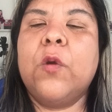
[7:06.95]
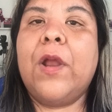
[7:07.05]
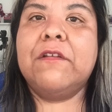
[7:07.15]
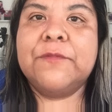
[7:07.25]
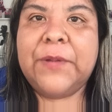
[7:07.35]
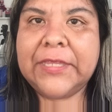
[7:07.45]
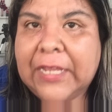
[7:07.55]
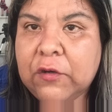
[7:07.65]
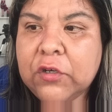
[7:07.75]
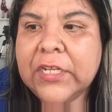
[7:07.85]
Igual los
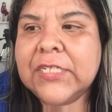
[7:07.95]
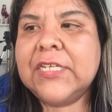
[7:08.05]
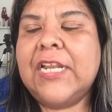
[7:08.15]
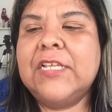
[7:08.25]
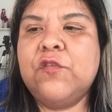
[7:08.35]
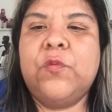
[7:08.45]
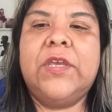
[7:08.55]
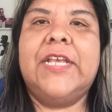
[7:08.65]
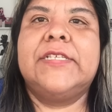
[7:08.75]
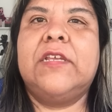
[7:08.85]
pantalones, ya les
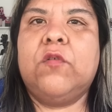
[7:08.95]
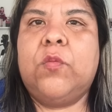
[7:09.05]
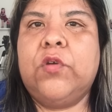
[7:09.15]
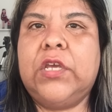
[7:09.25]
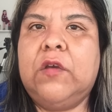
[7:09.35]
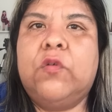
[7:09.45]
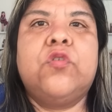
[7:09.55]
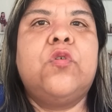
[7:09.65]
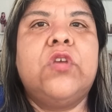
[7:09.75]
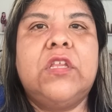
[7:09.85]
tuve que hacer como que
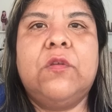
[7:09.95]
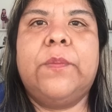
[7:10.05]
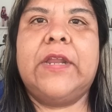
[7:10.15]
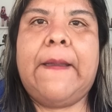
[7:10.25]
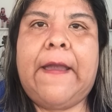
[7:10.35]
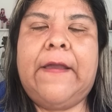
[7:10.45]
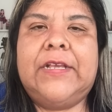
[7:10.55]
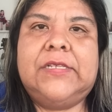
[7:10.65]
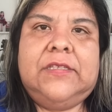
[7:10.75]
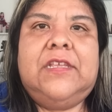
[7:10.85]
otro hoyito para ah,
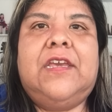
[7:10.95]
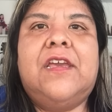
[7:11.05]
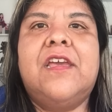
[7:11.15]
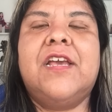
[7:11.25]
este